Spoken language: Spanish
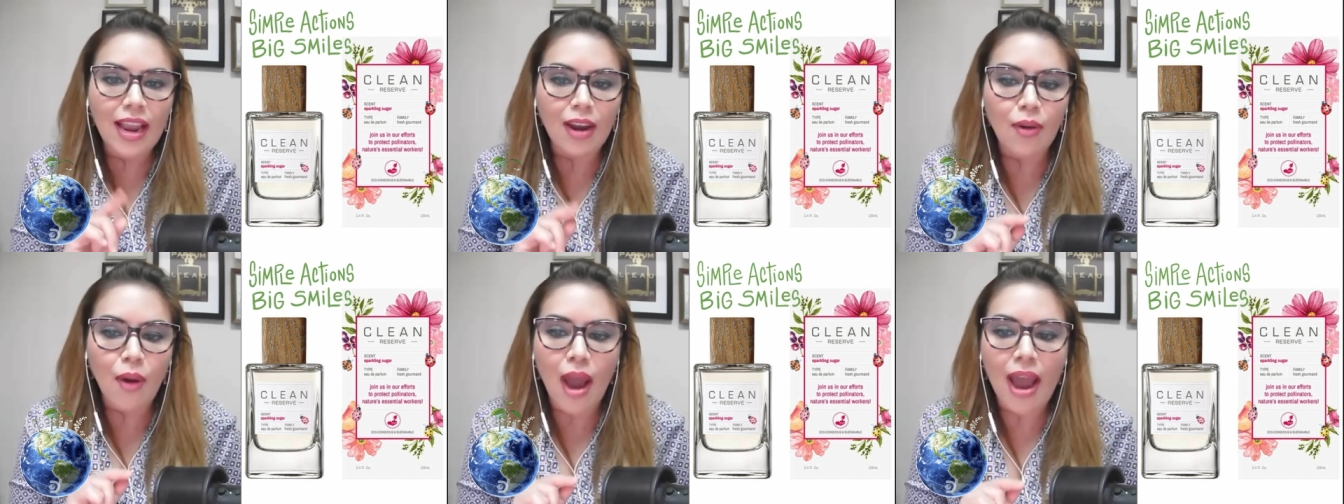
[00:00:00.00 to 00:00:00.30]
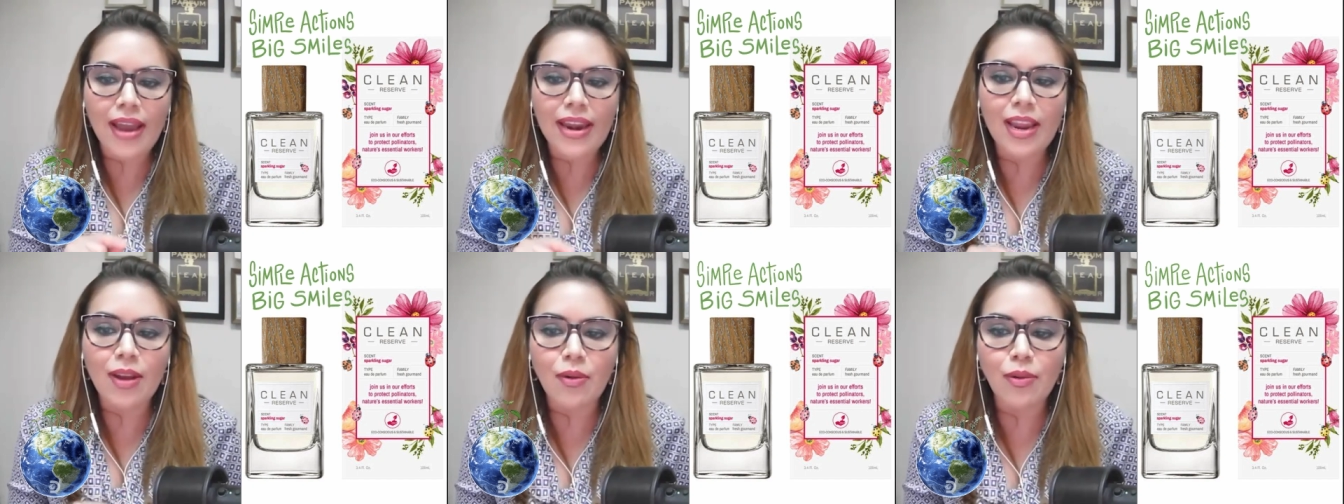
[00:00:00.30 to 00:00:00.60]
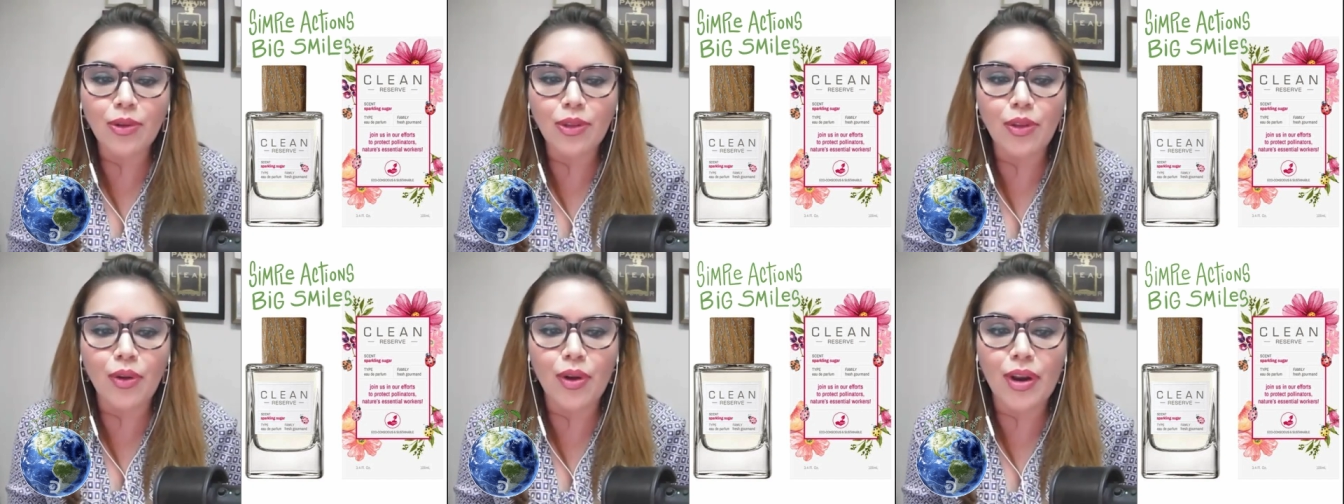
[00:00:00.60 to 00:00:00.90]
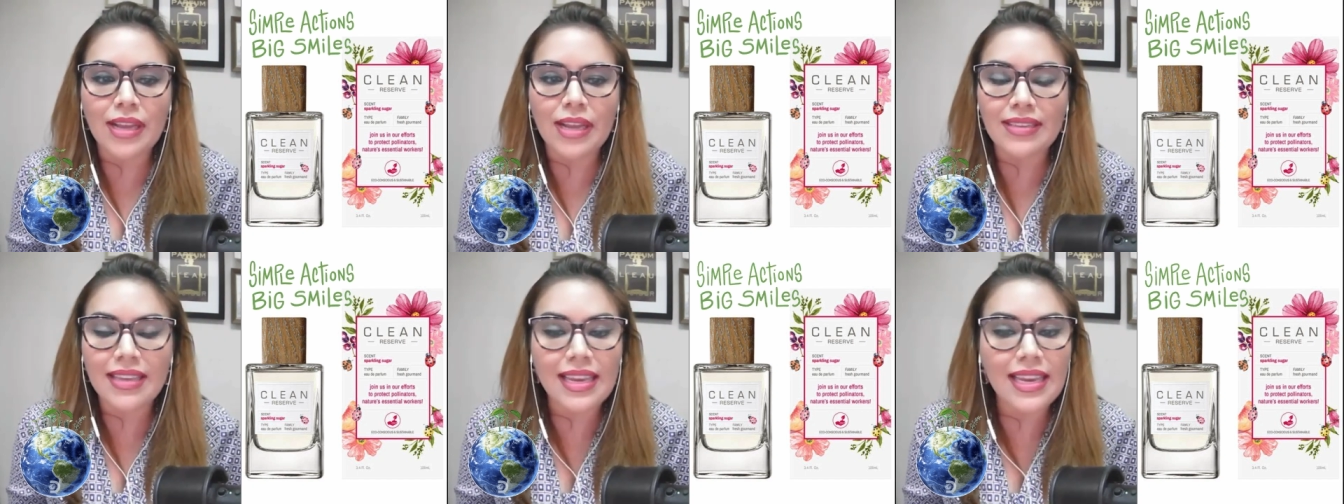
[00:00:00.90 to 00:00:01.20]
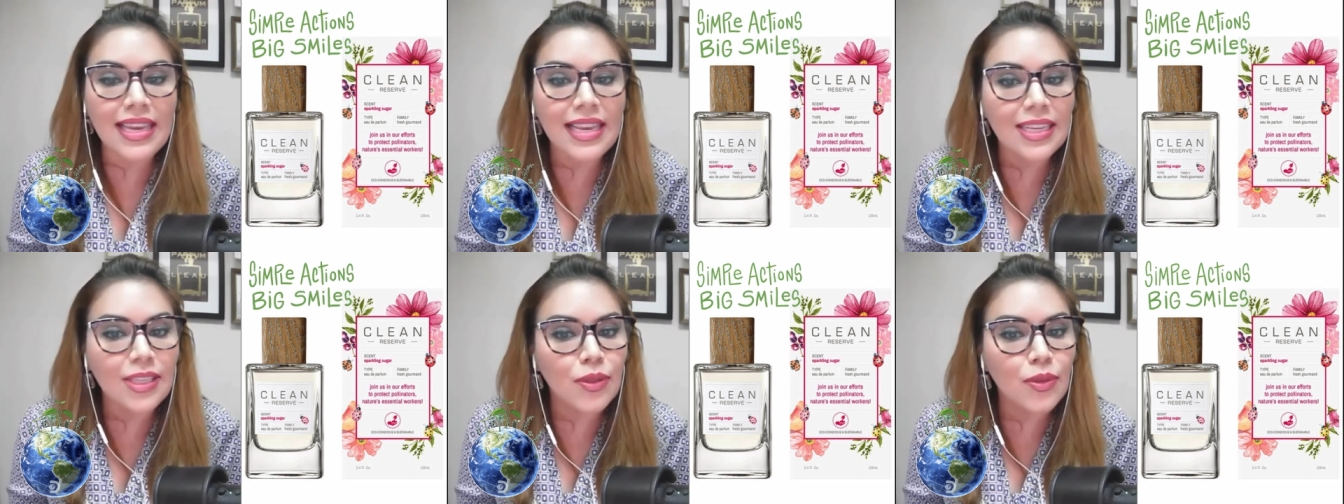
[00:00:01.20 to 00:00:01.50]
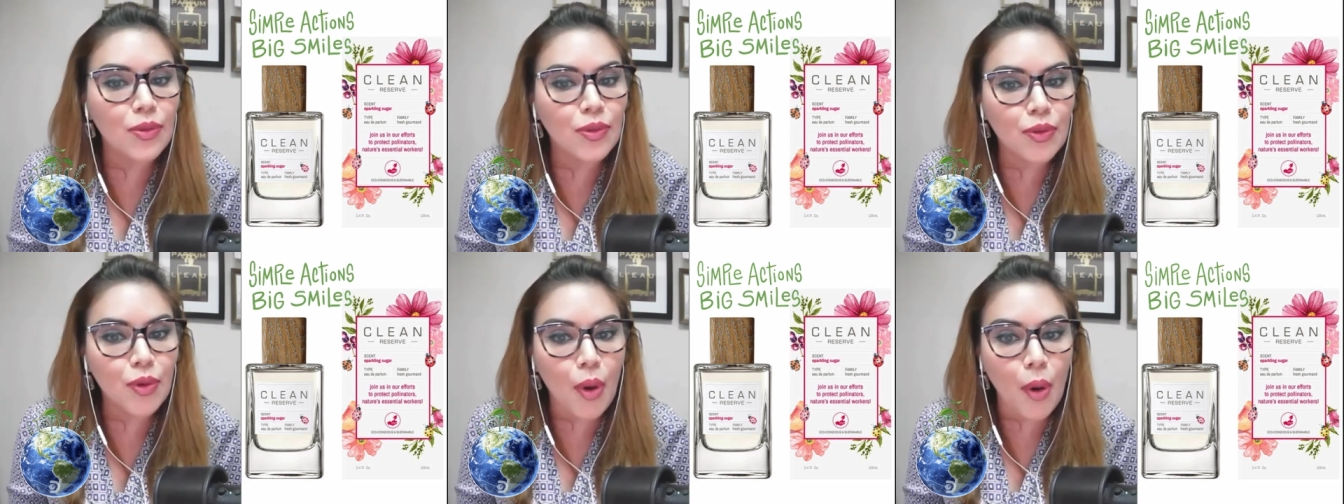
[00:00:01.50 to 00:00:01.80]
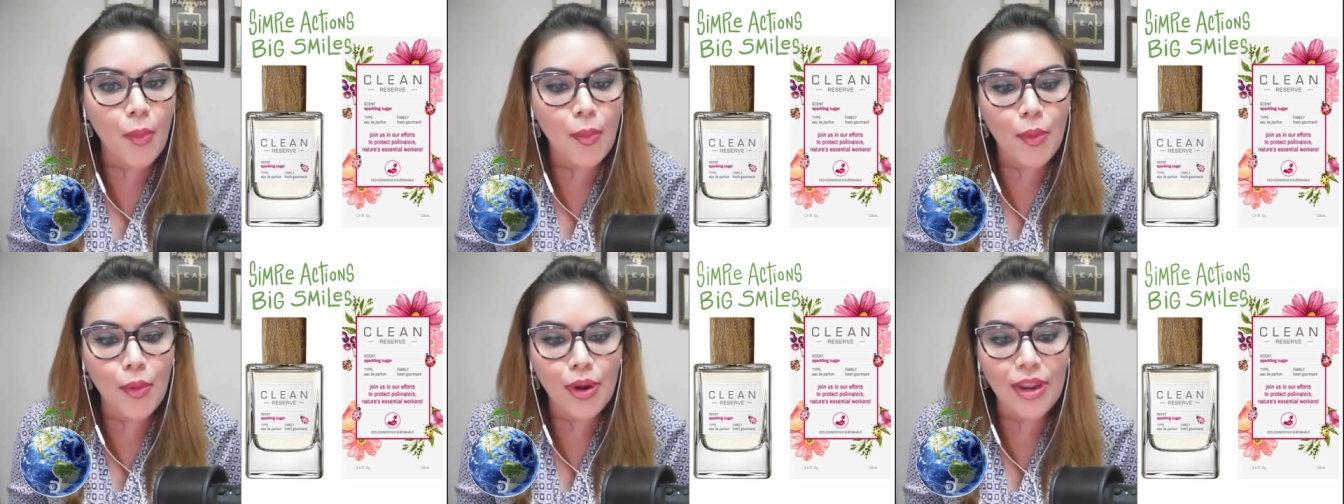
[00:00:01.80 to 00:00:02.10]
a los agricultores y sus
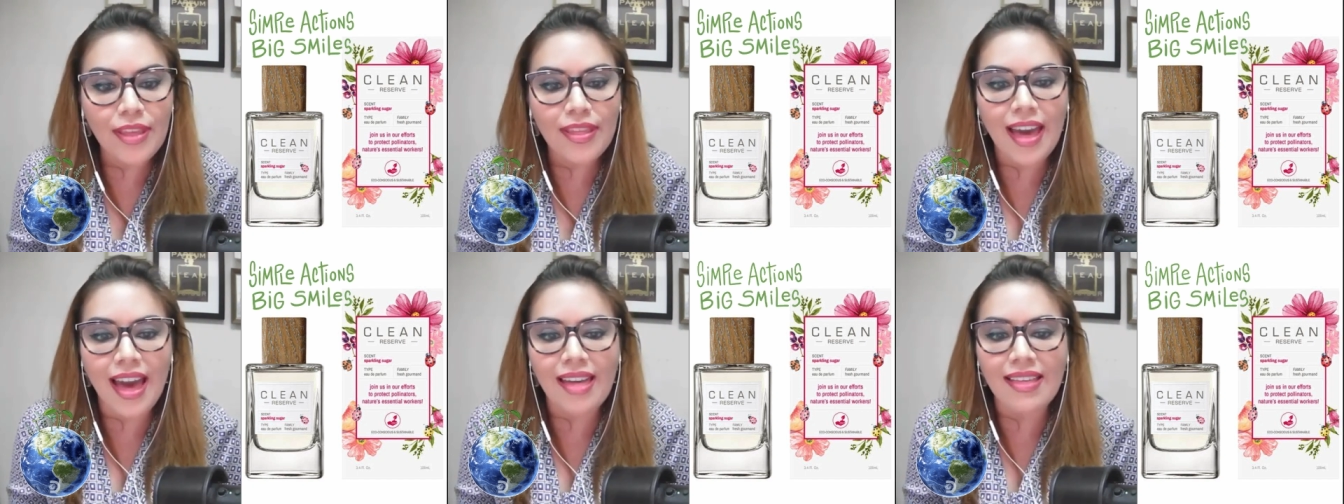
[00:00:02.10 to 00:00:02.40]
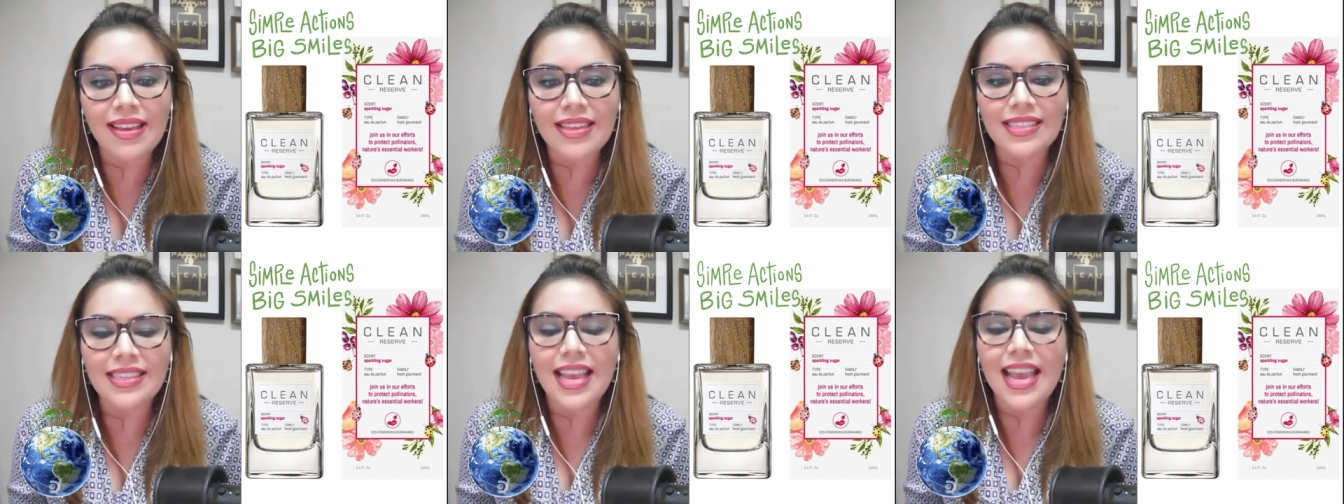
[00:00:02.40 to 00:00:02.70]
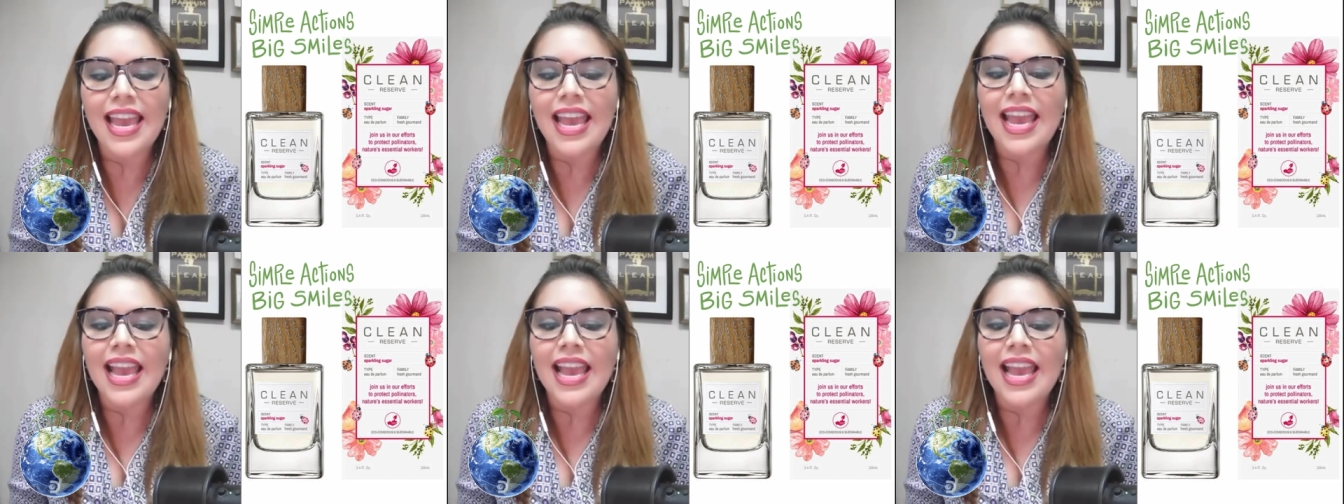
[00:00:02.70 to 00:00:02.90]
comunidades